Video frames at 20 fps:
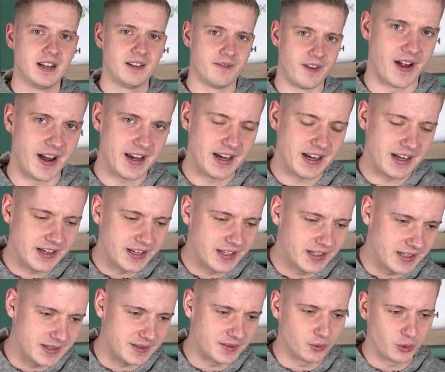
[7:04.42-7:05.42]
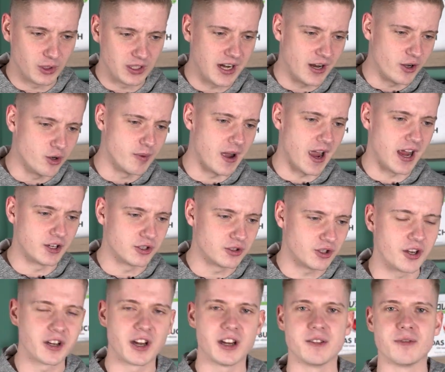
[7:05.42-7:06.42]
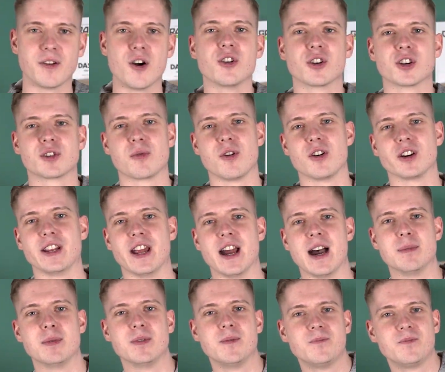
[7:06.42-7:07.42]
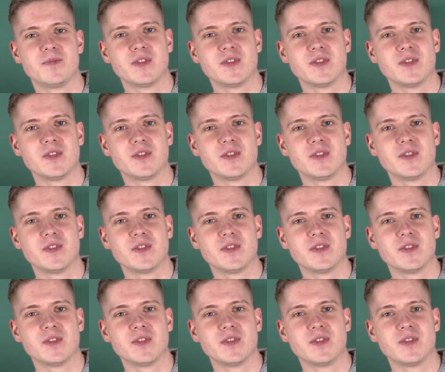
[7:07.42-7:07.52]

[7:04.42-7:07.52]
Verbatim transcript: weil ich in diesem Tweet halt über eine stotternde Frau gesprochen habe.